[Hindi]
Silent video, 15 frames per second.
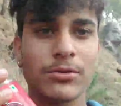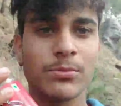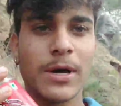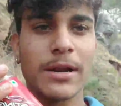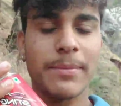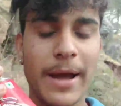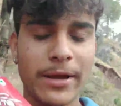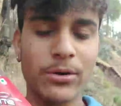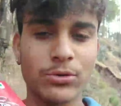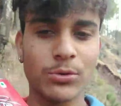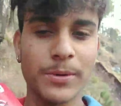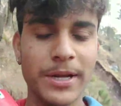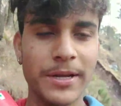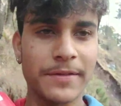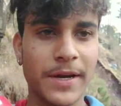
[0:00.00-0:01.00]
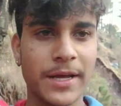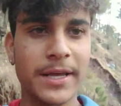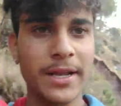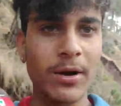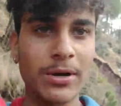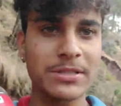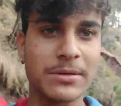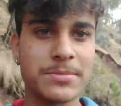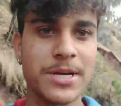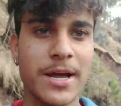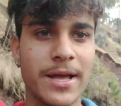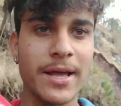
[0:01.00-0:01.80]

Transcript: तुम्हारे भाई को तुमने इतना गिरा हुआ समझा